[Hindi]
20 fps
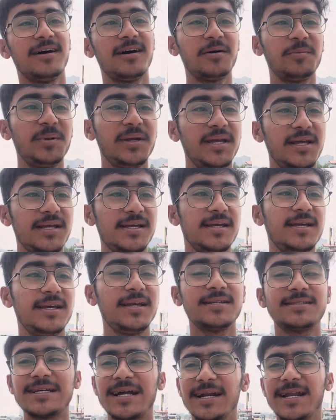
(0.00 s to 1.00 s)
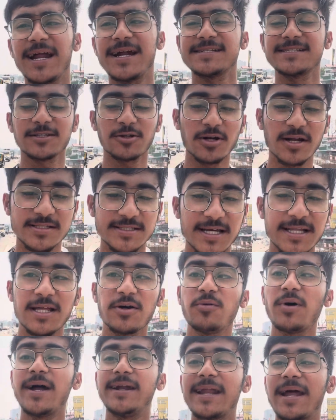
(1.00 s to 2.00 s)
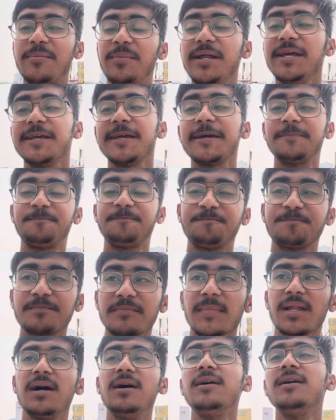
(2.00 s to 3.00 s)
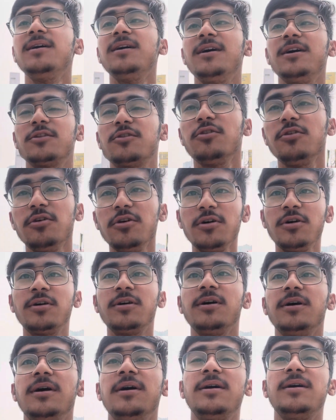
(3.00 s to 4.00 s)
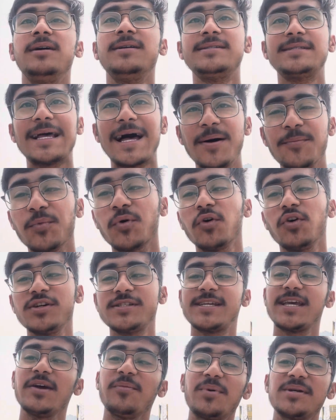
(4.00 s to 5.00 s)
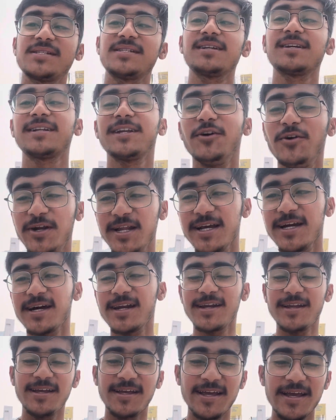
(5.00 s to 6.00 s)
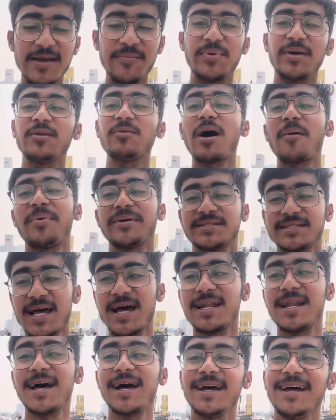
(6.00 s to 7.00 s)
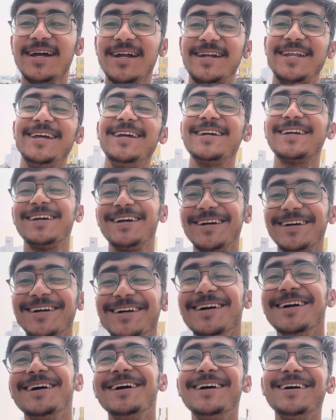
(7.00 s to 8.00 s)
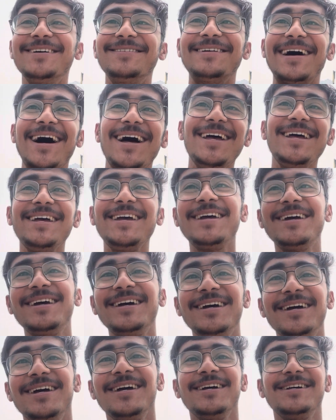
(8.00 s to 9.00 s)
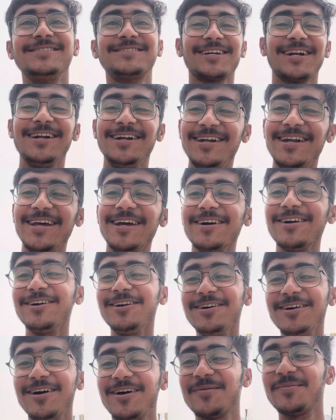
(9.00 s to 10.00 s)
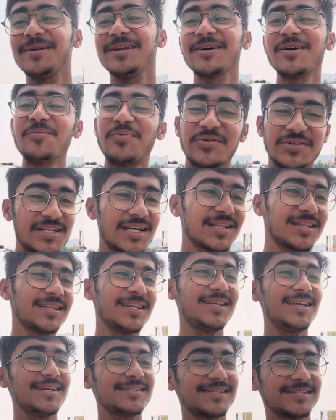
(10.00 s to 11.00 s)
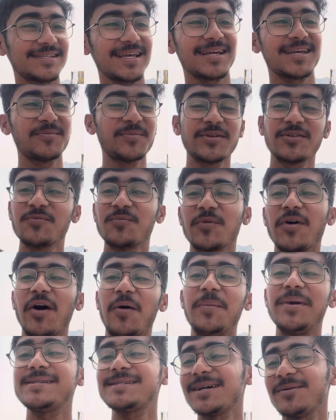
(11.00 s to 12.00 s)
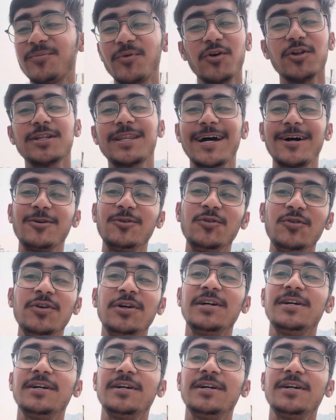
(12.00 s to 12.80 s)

अभी साढ़े आठ से थोड़ा ज़्यादा हुआ है टाइम ठीक है तो शाम को छः बजे तक ड्यूटी करनी है फिर वापस आना है ठीक है भाई संडे को अपने को फुर्सत नहीं है जैसा कि मैं तुमको हमेशा बोलता हूँ